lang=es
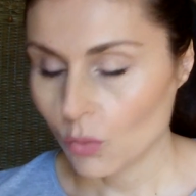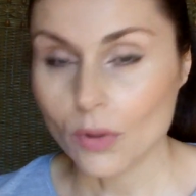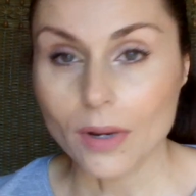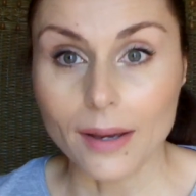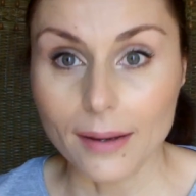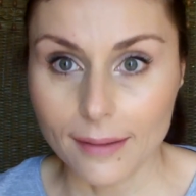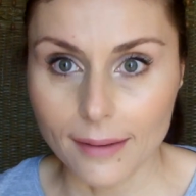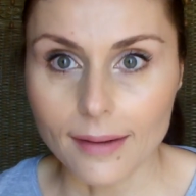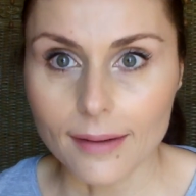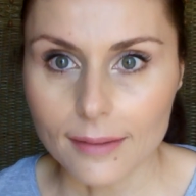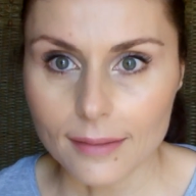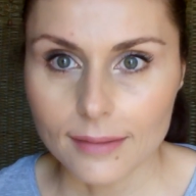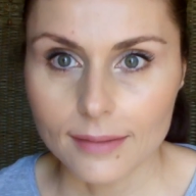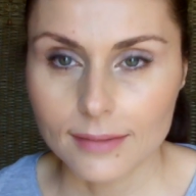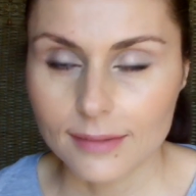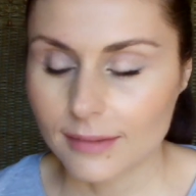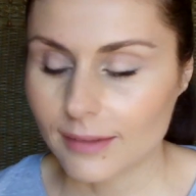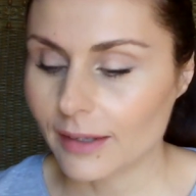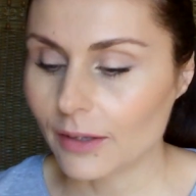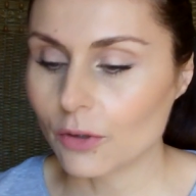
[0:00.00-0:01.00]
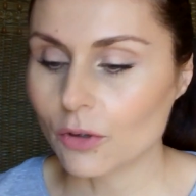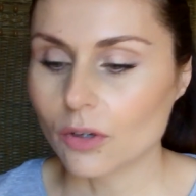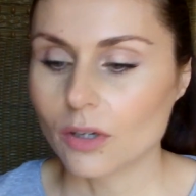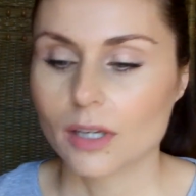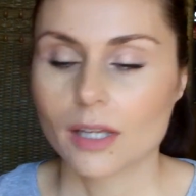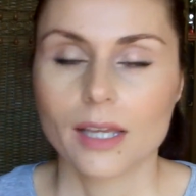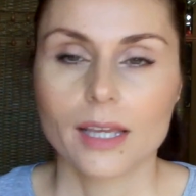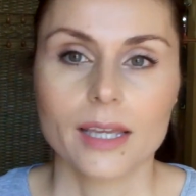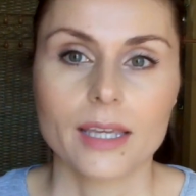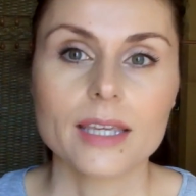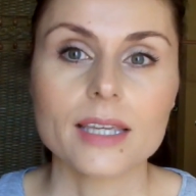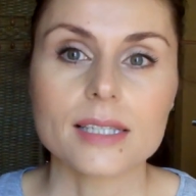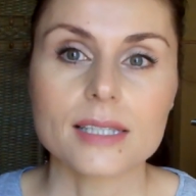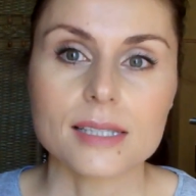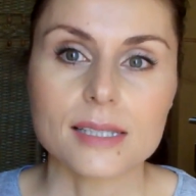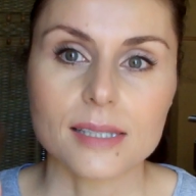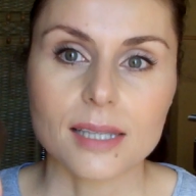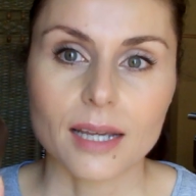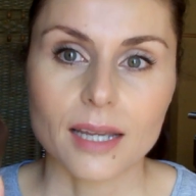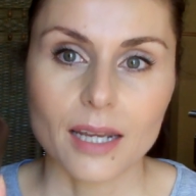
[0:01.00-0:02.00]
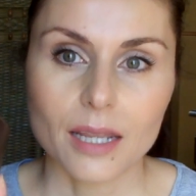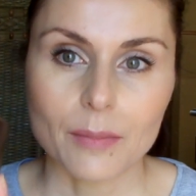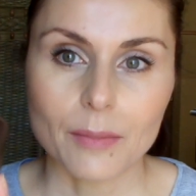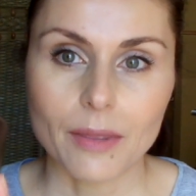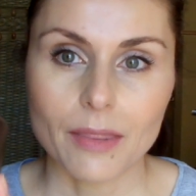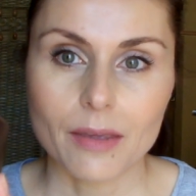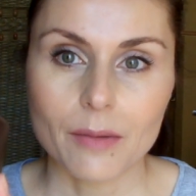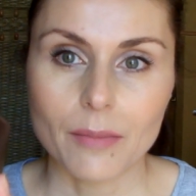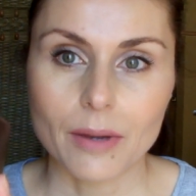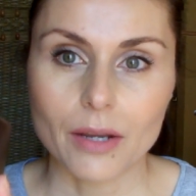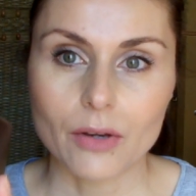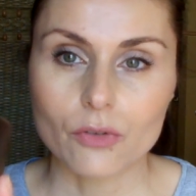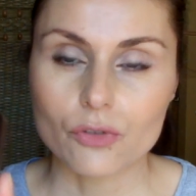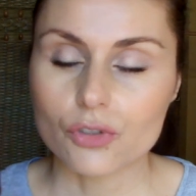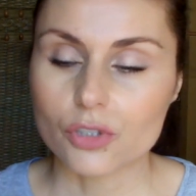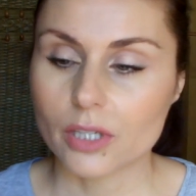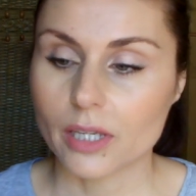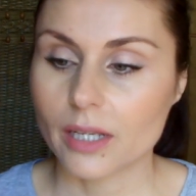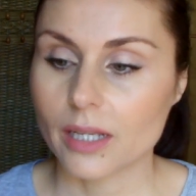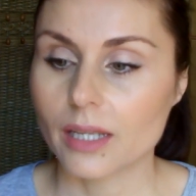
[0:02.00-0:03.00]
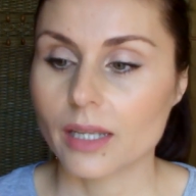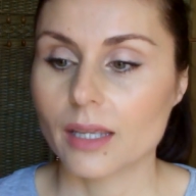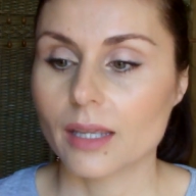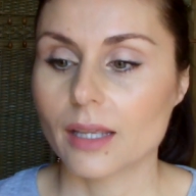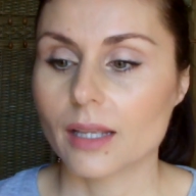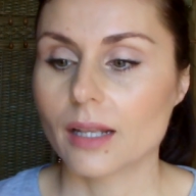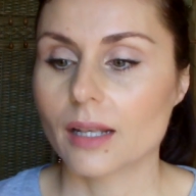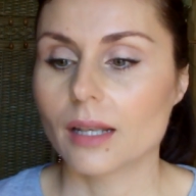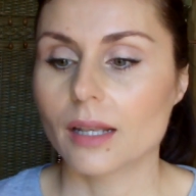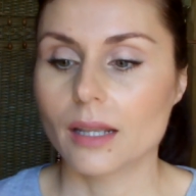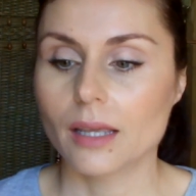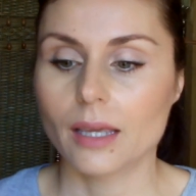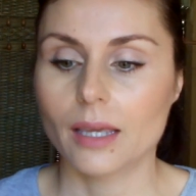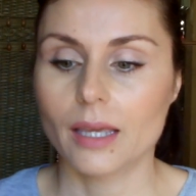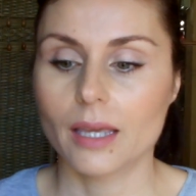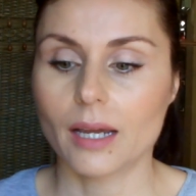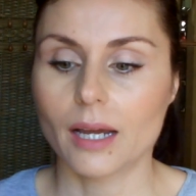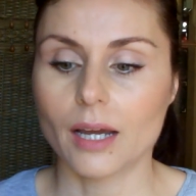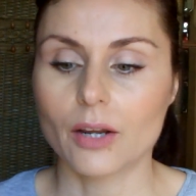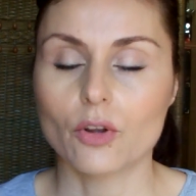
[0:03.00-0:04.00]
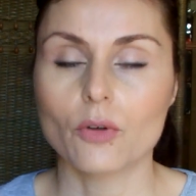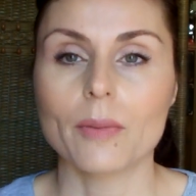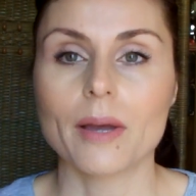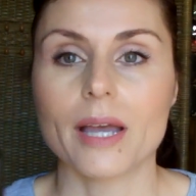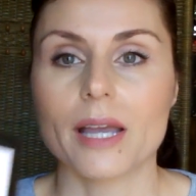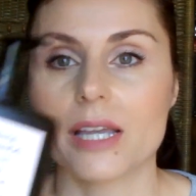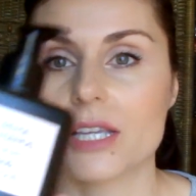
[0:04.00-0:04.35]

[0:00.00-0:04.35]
hangar entero y es esta crema de manos en el eh, aroma